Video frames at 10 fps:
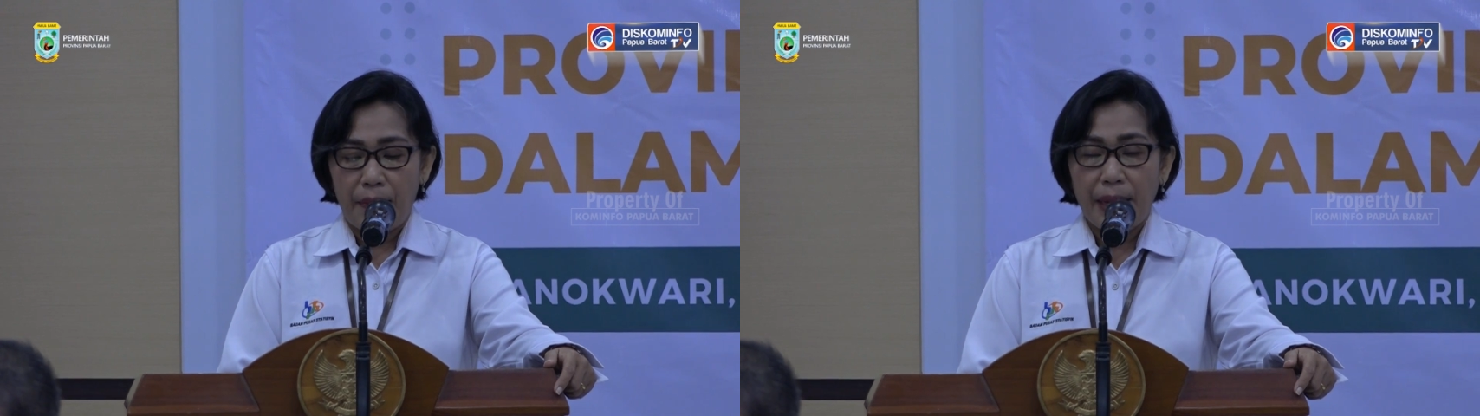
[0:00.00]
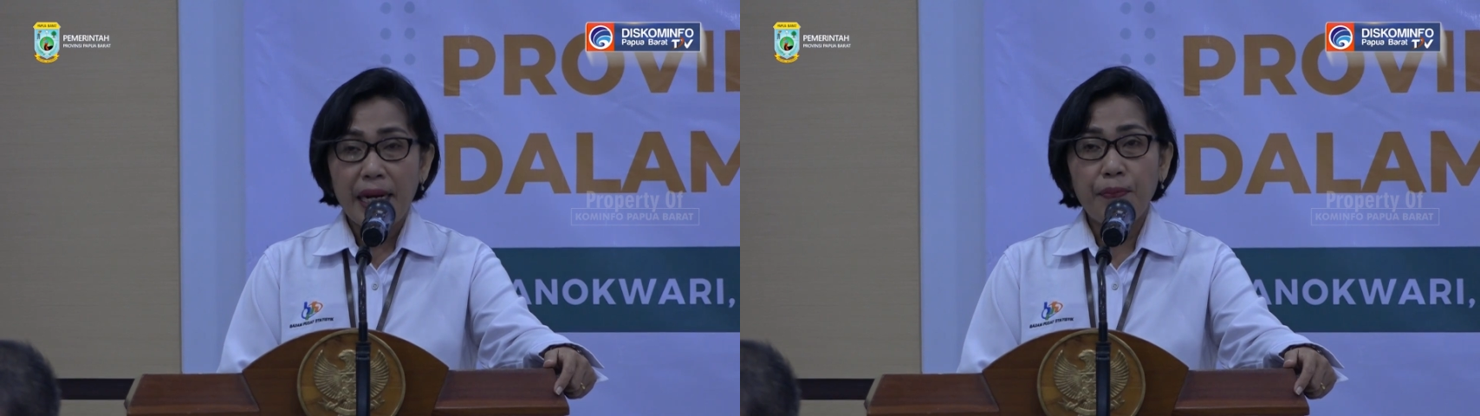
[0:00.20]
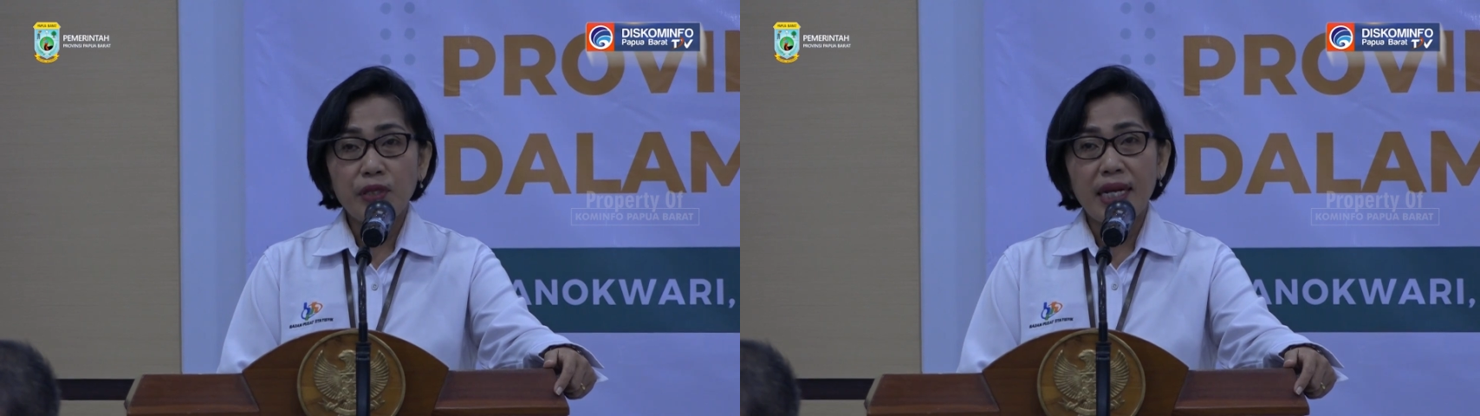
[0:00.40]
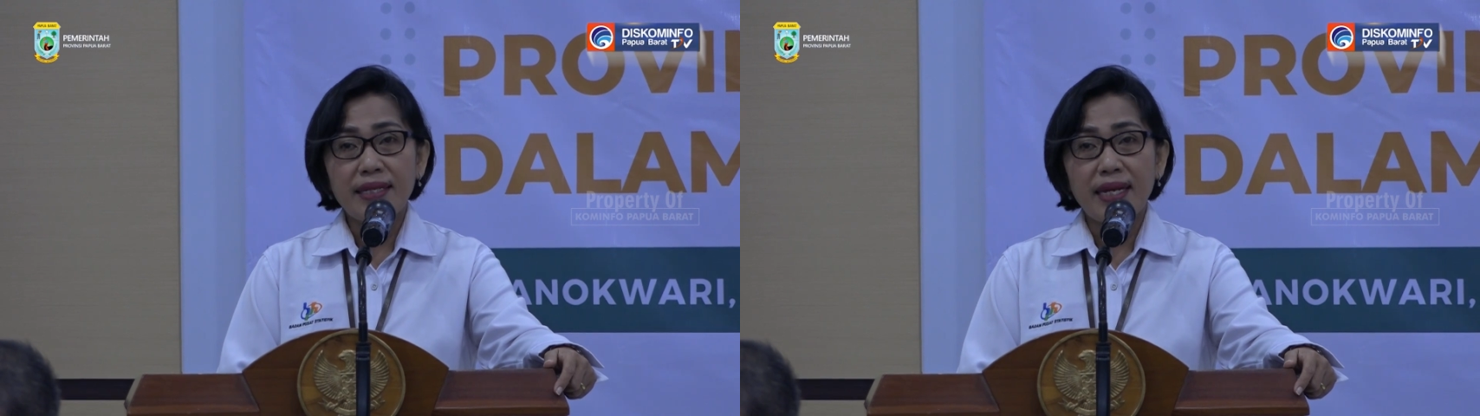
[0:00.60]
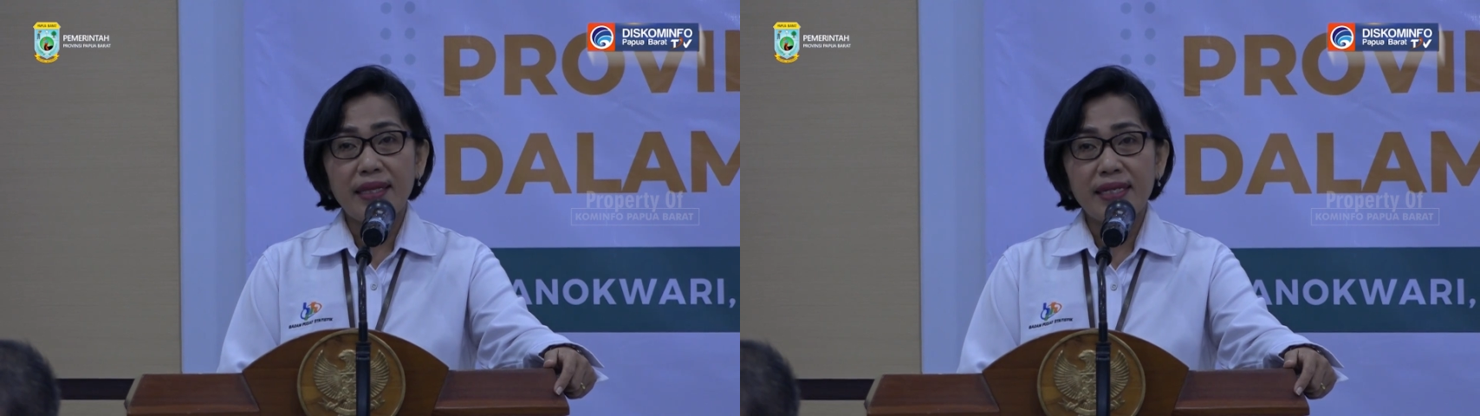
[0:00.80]
Badan Pusat
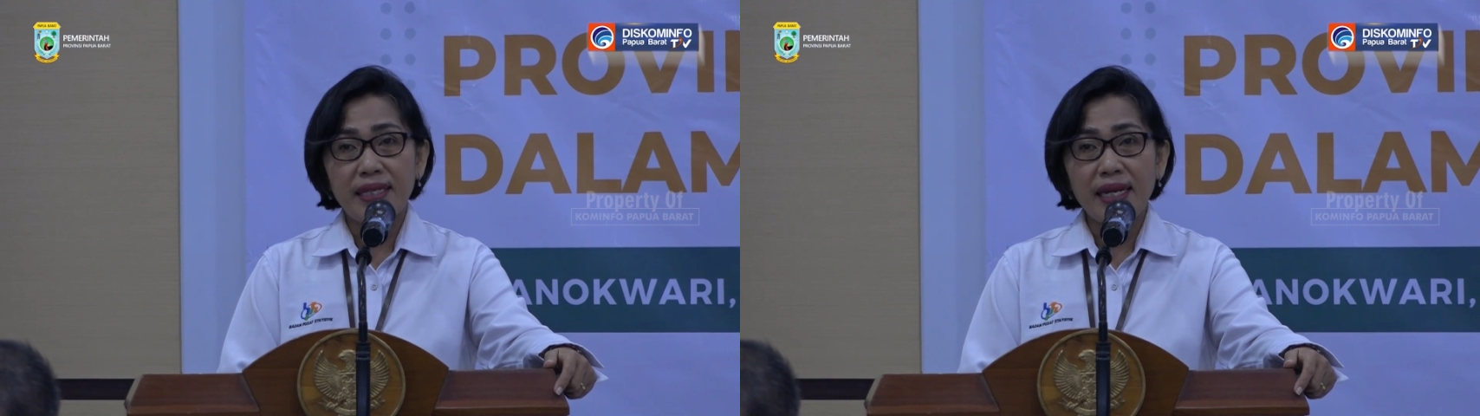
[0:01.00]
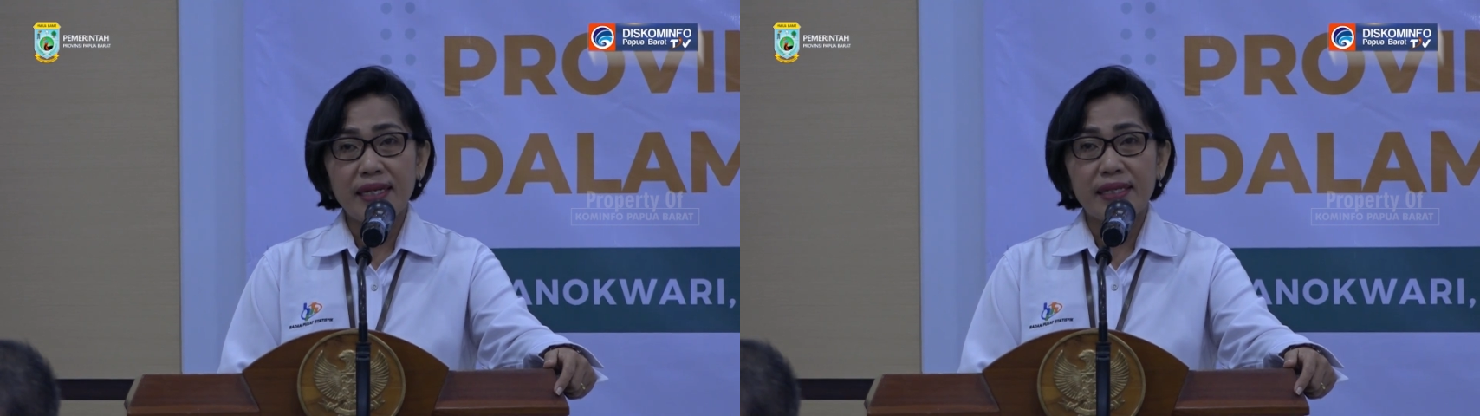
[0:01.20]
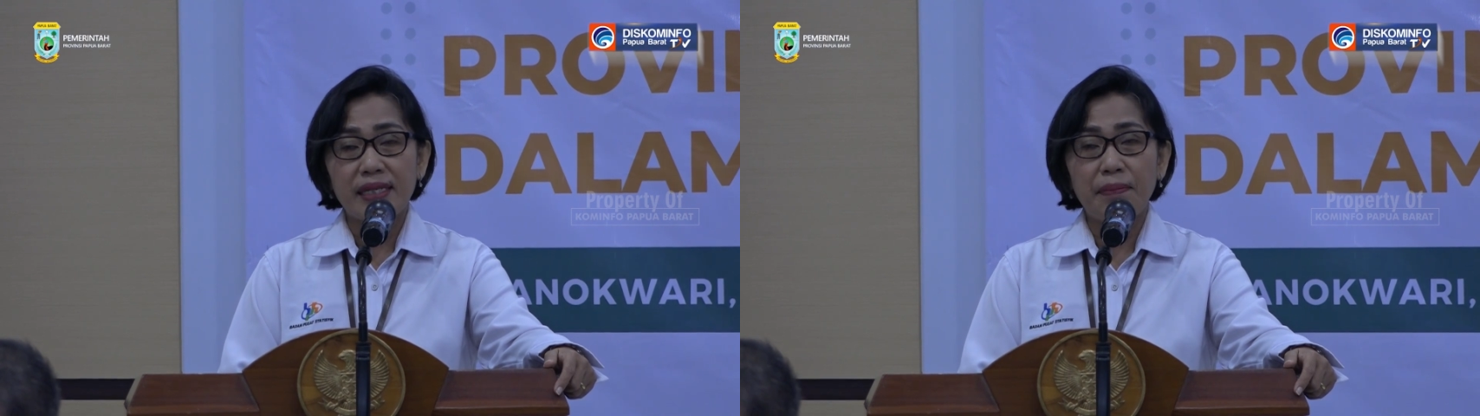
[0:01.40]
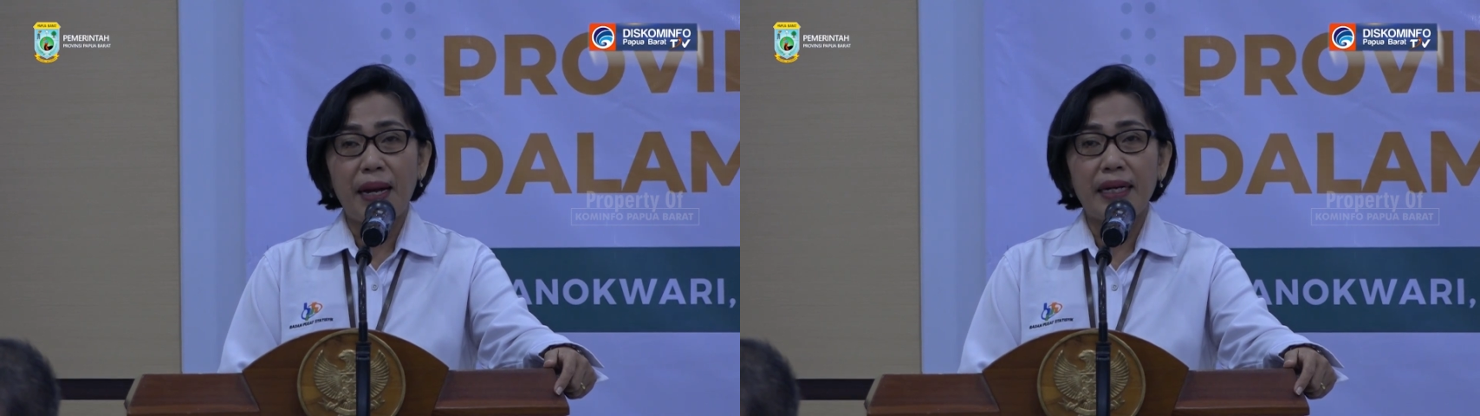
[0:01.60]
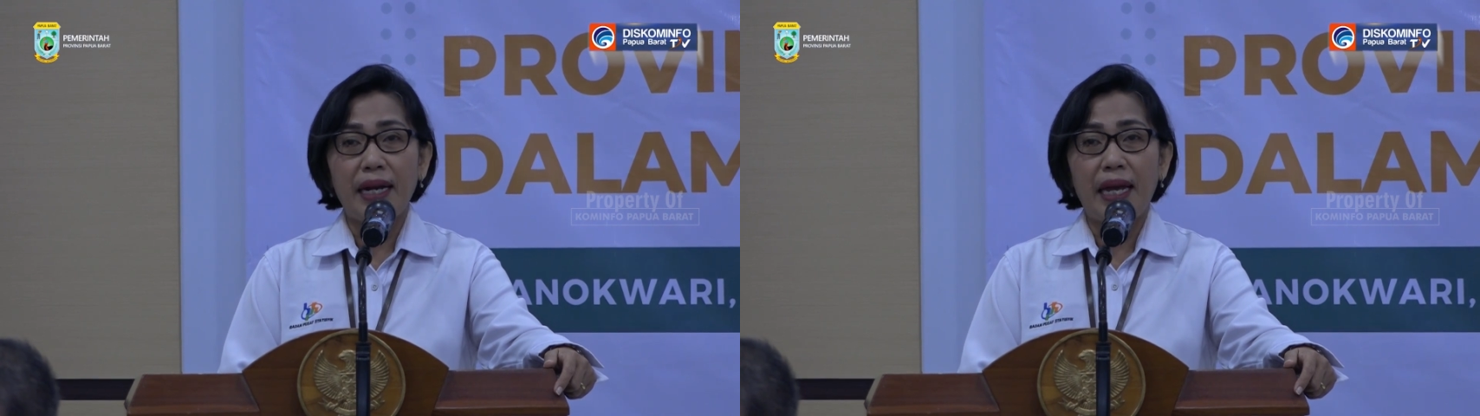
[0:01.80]
Statistik
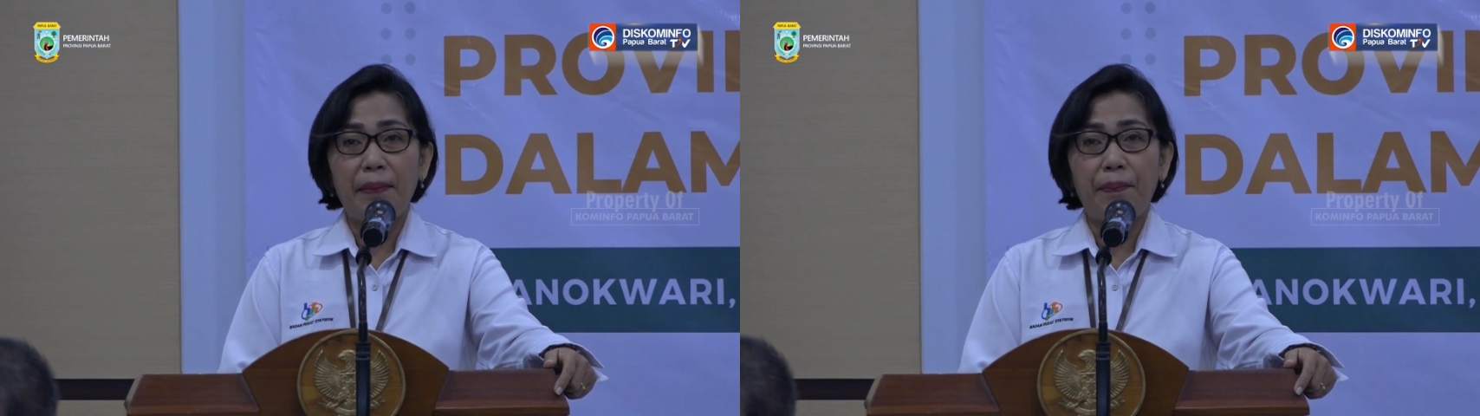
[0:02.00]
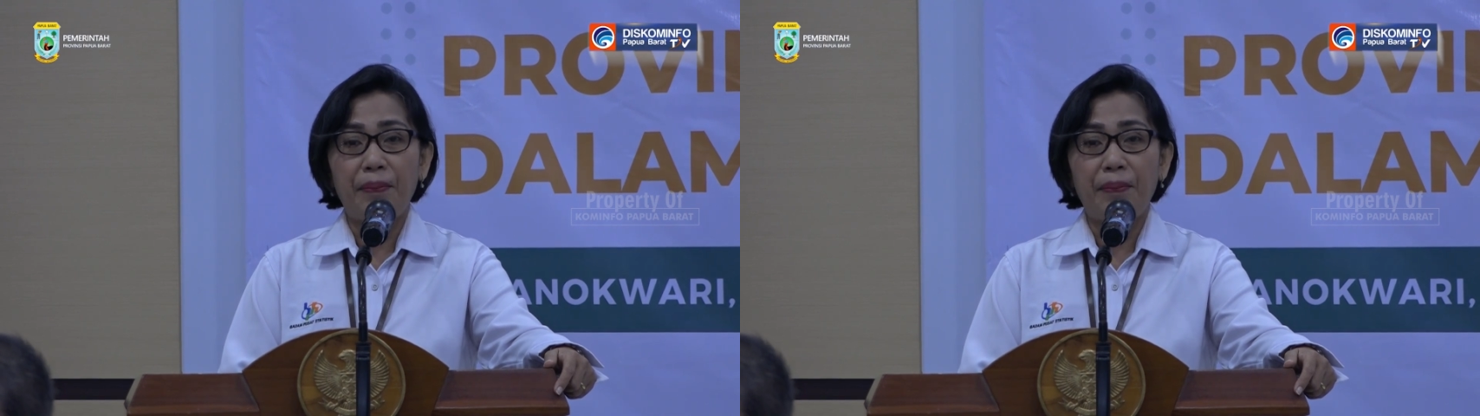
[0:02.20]
sebagai